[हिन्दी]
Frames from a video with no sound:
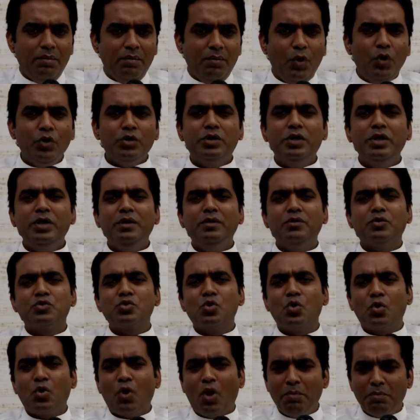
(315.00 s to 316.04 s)
बहुत ही
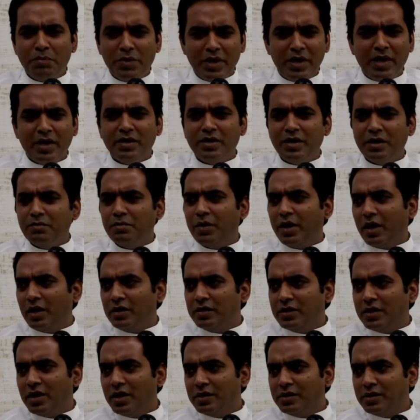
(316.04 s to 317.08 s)
उसको कॉम्प्लिकेटेड बना
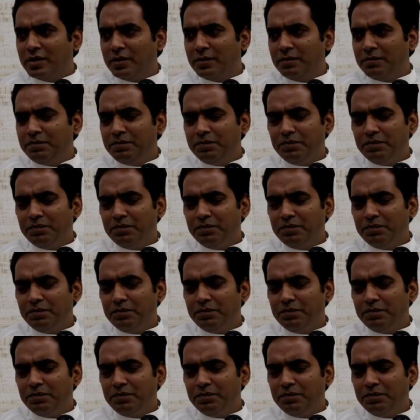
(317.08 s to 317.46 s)
दिया था